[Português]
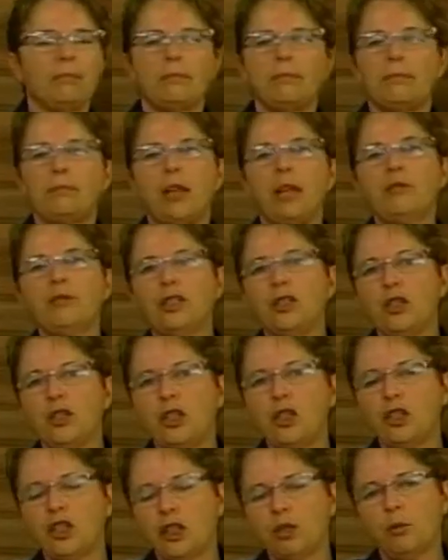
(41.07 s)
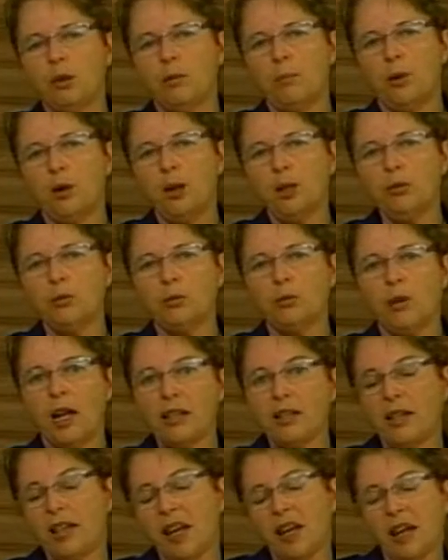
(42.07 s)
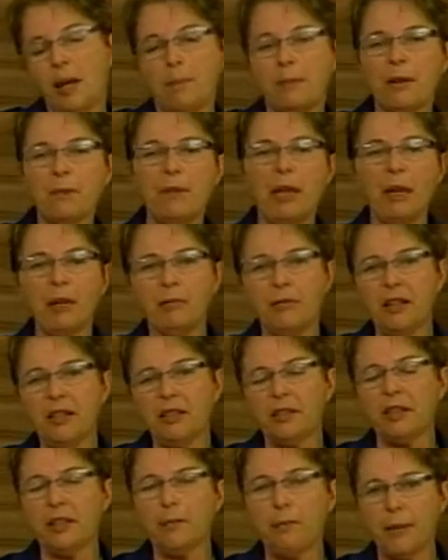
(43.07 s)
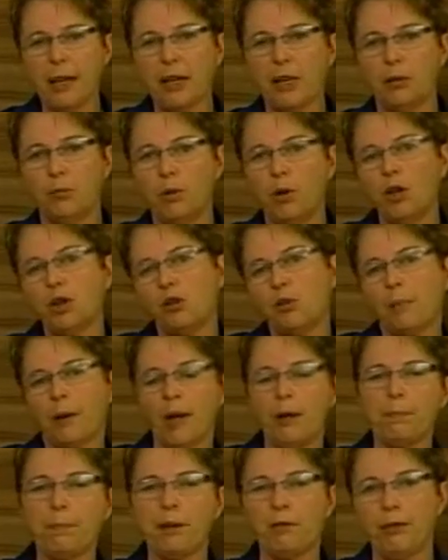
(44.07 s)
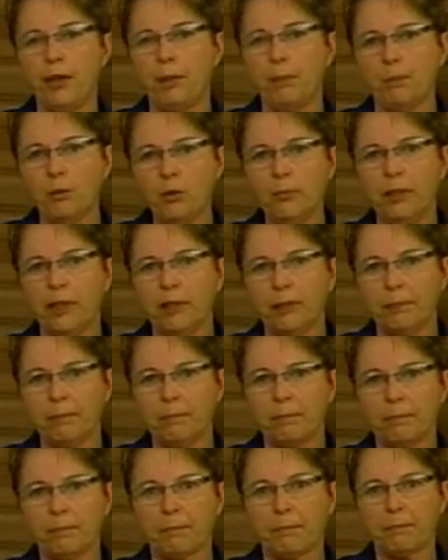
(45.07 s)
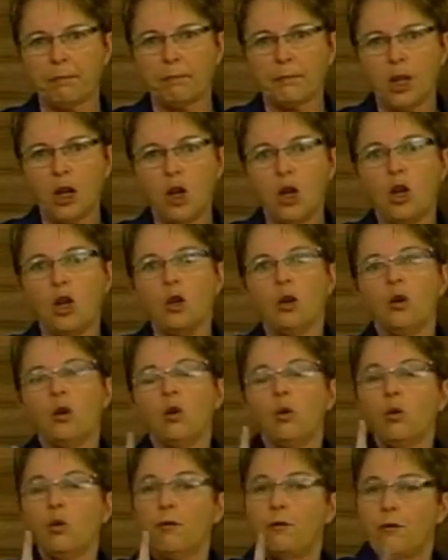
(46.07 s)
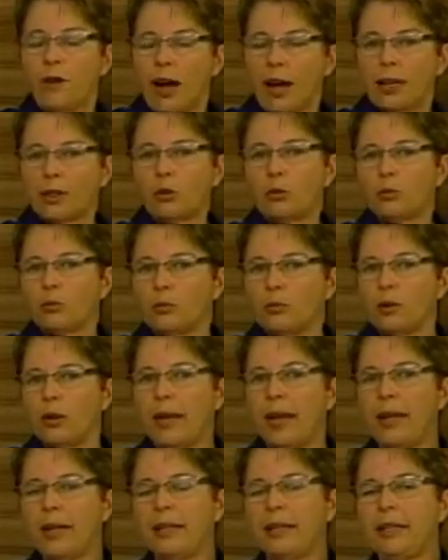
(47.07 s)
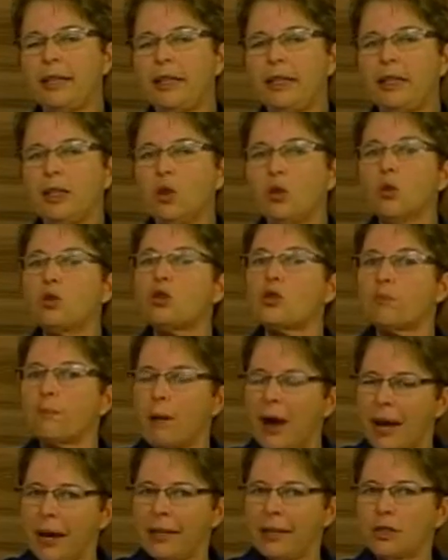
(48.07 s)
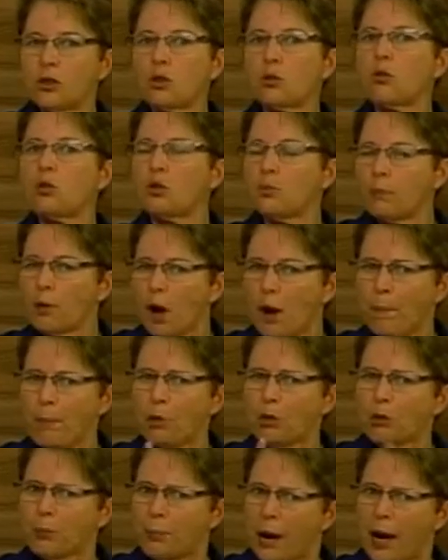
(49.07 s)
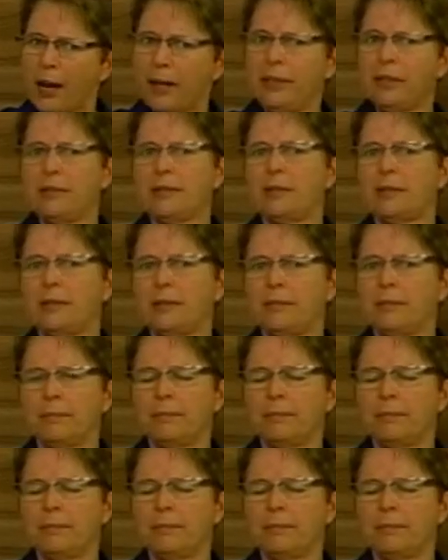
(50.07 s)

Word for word: estava dirigindo a moto? É, será que é a primeira vez que ele pega a moto para ir para a via pública? O fato é que os pais, os próprios pais,